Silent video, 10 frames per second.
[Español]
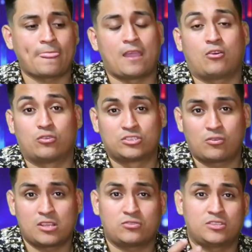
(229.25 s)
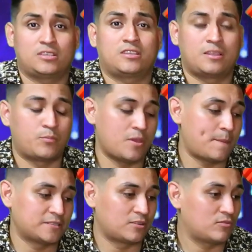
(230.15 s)
a conocer unas cositas que te pueden
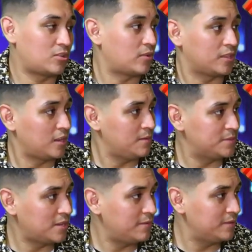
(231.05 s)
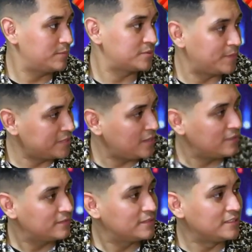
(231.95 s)
pasar toca. ¿Quieres empezar? Pues empieza y